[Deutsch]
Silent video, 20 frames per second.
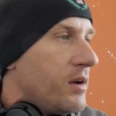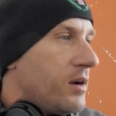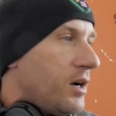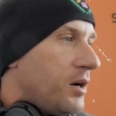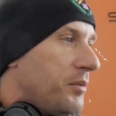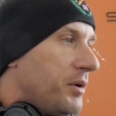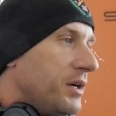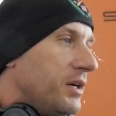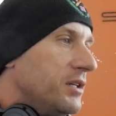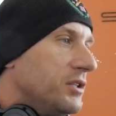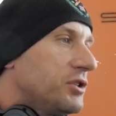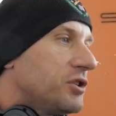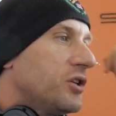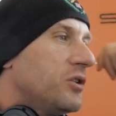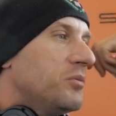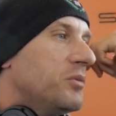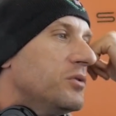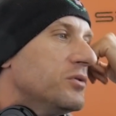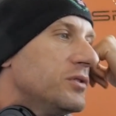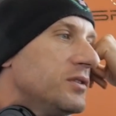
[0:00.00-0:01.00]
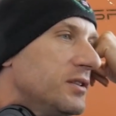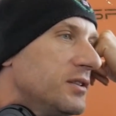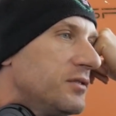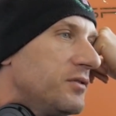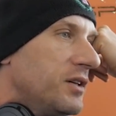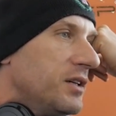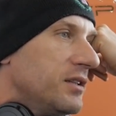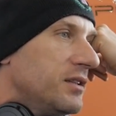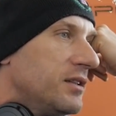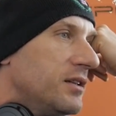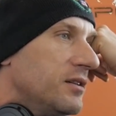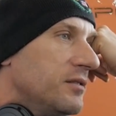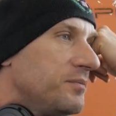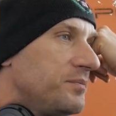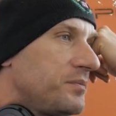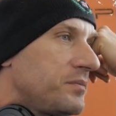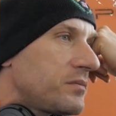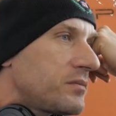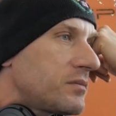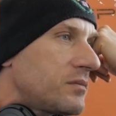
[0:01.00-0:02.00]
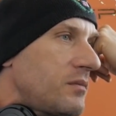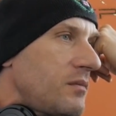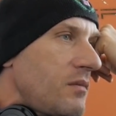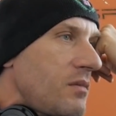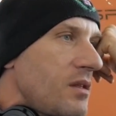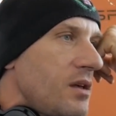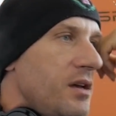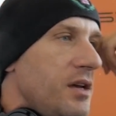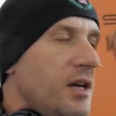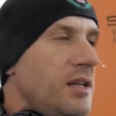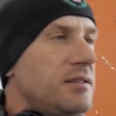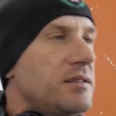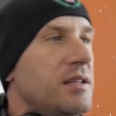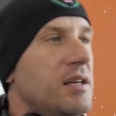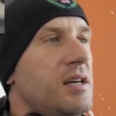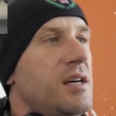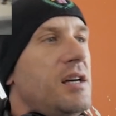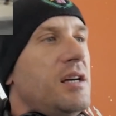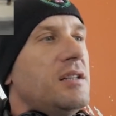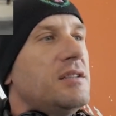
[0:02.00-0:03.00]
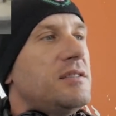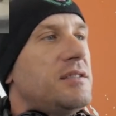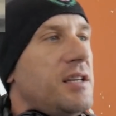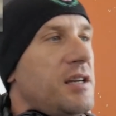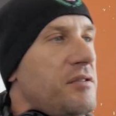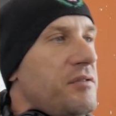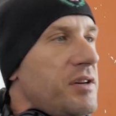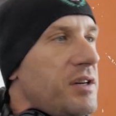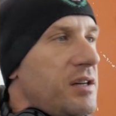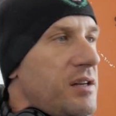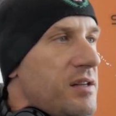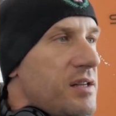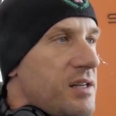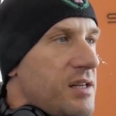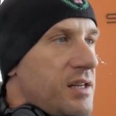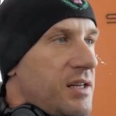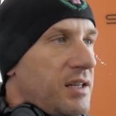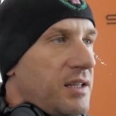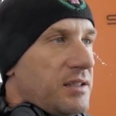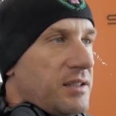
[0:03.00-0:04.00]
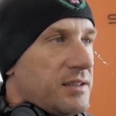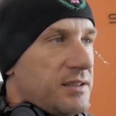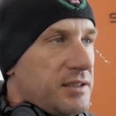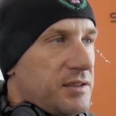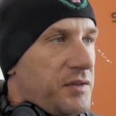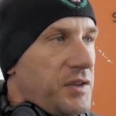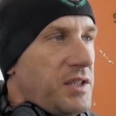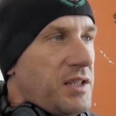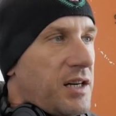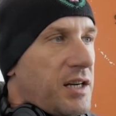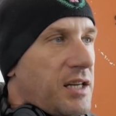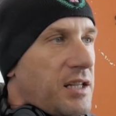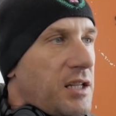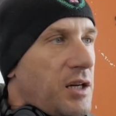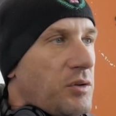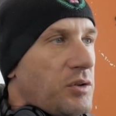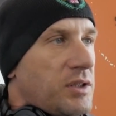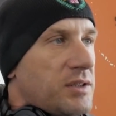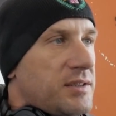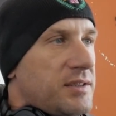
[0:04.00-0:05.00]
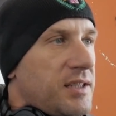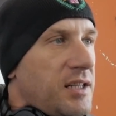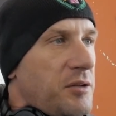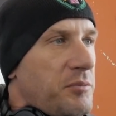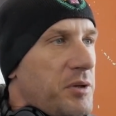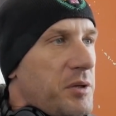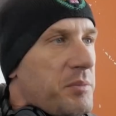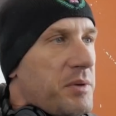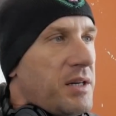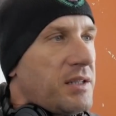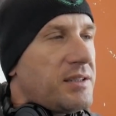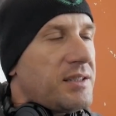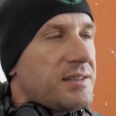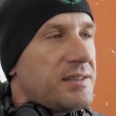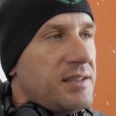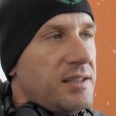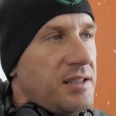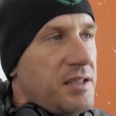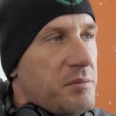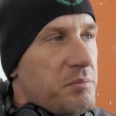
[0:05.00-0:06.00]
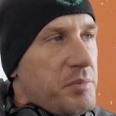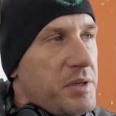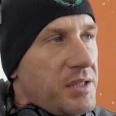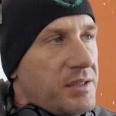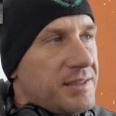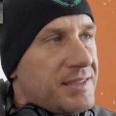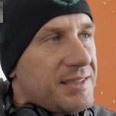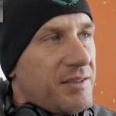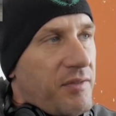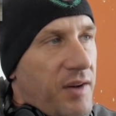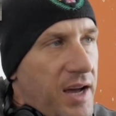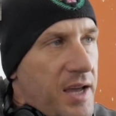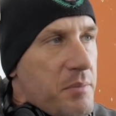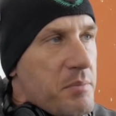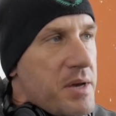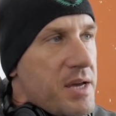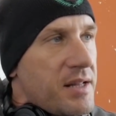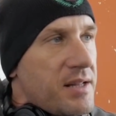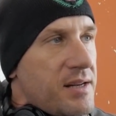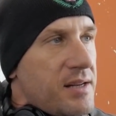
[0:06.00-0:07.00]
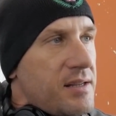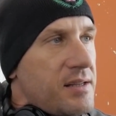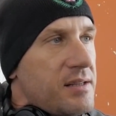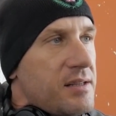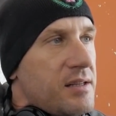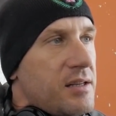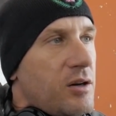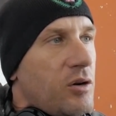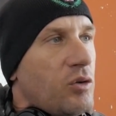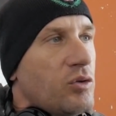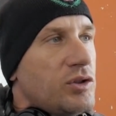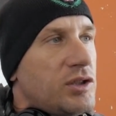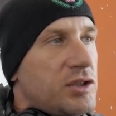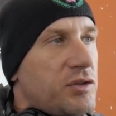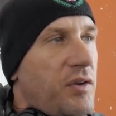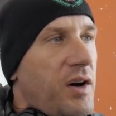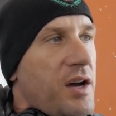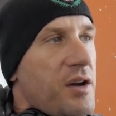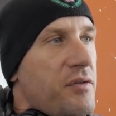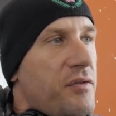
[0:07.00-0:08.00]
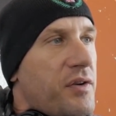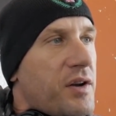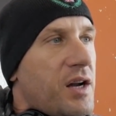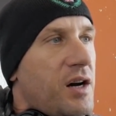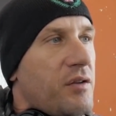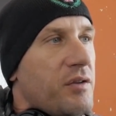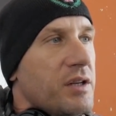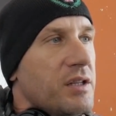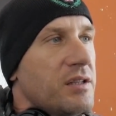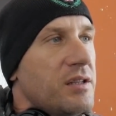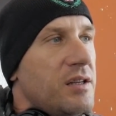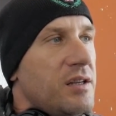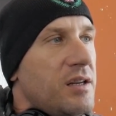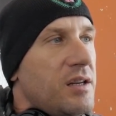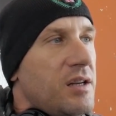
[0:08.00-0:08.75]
Aber ja, jetzt schauen wir uns das weiter an. Jetzt sehen wir, dass es wieder genau dasselbe macht. Da sind im Bild zwei Männer und zwei Frauen.